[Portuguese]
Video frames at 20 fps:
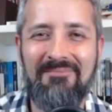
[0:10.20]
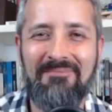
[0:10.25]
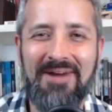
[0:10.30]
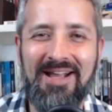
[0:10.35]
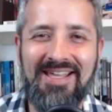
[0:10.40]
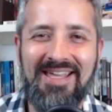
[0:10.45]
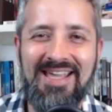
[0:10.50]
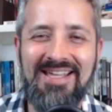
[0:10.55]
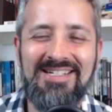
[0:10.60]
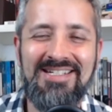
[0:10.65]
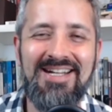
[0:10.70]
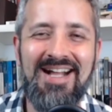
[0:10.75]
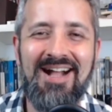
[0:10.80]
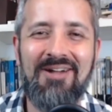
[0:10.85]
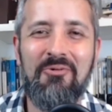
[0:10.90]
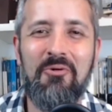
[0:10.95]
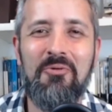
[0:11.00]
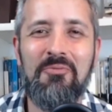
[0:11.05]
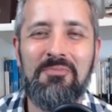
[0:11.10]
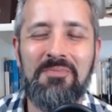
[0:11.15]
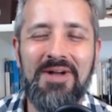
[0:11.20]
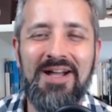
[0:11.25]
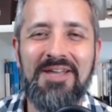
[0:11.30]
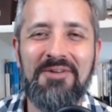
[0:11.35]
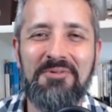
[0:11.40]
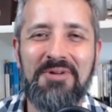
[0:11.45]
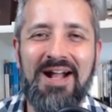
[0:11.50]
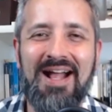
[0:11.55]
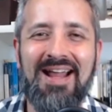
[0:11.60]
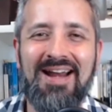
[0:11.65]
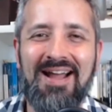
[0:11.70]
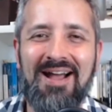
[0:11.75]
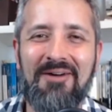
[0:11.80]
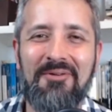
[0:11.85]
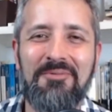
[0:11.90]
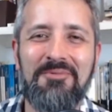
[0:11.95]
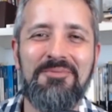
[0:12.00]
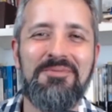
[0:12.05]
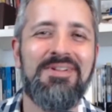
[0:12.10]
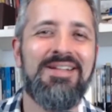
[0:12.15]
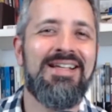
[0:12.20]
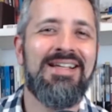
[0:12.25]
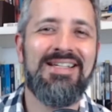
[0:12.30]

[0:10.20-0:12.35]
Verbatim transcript: para quem já acompanha o canal